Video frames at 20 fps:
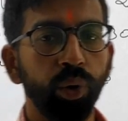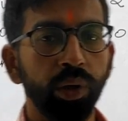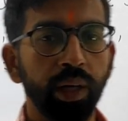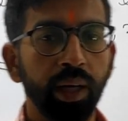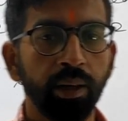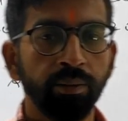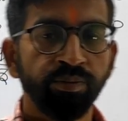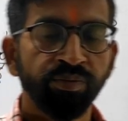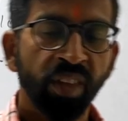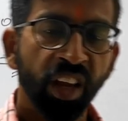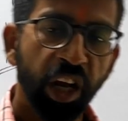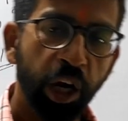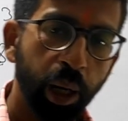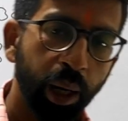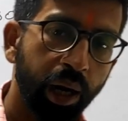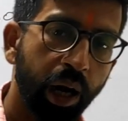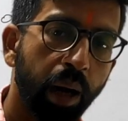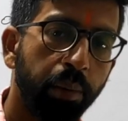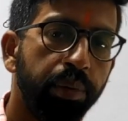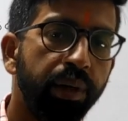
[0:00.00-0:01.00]
हो गया
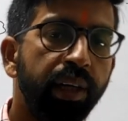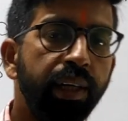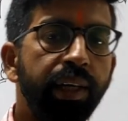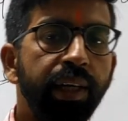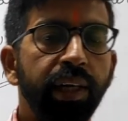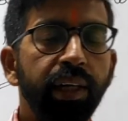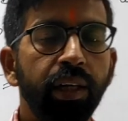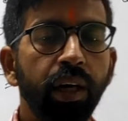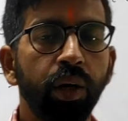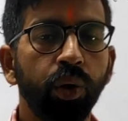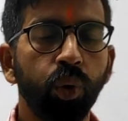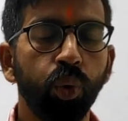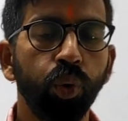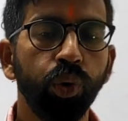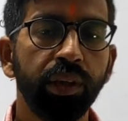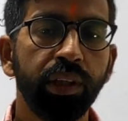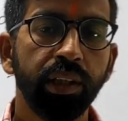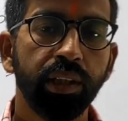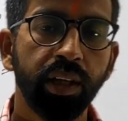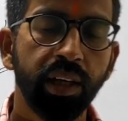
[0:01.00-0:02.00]
अगर आपने डेटा
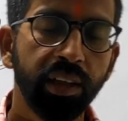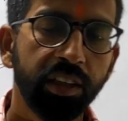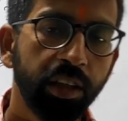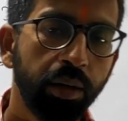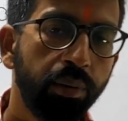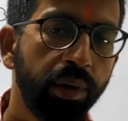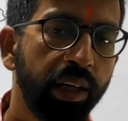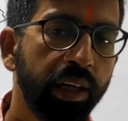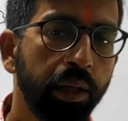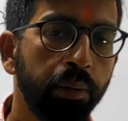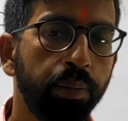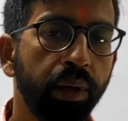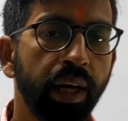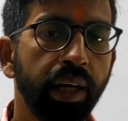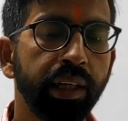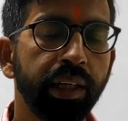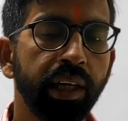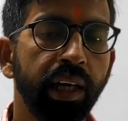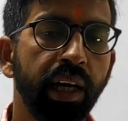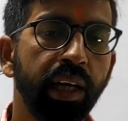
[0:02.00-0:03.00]
को जितने से
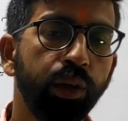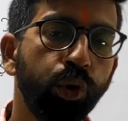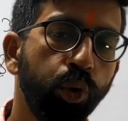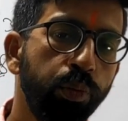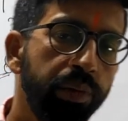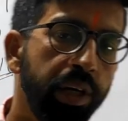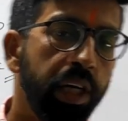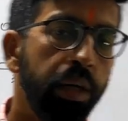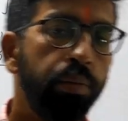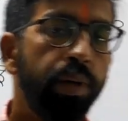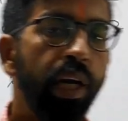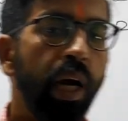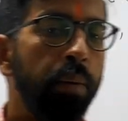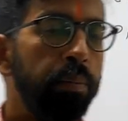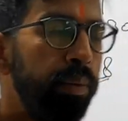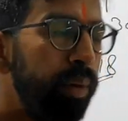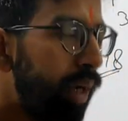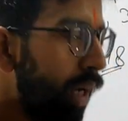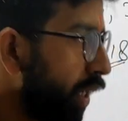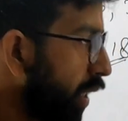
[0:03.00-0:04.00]
मल्टीप्लाई किया है तो मीन भी
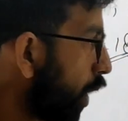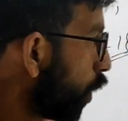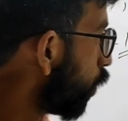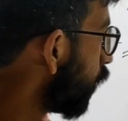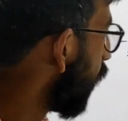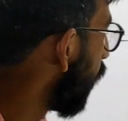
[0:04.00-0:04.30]
आपका क्या हो